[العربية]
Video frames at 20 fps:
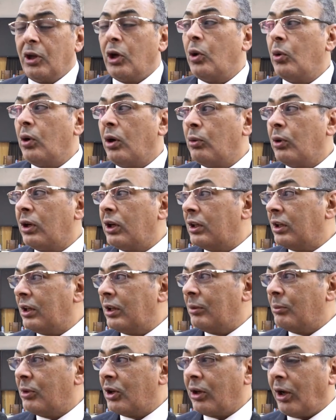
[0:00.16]
هو اولا انا
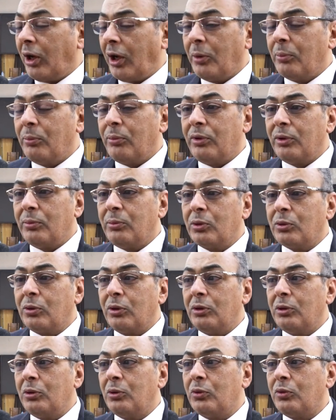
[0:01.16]
برحب
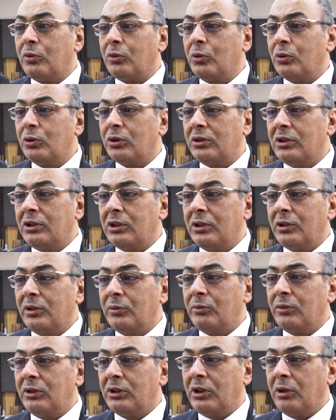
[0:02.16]
بكل الوفود
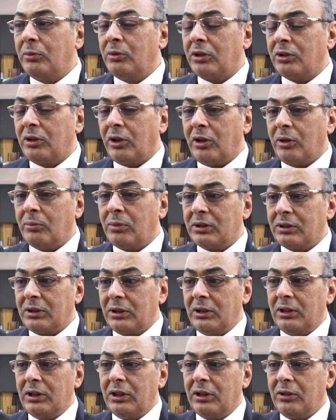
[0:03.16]
من جميع النقابات
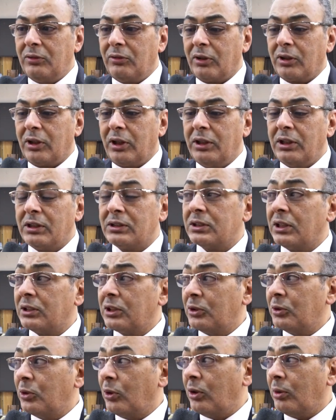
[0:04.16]
الفرعيه الساده
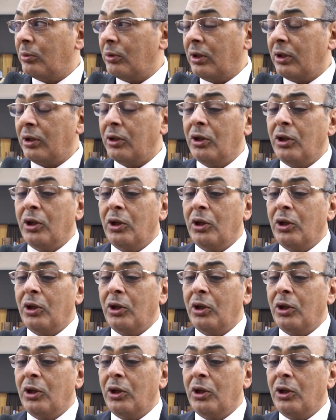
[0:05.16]
النقباء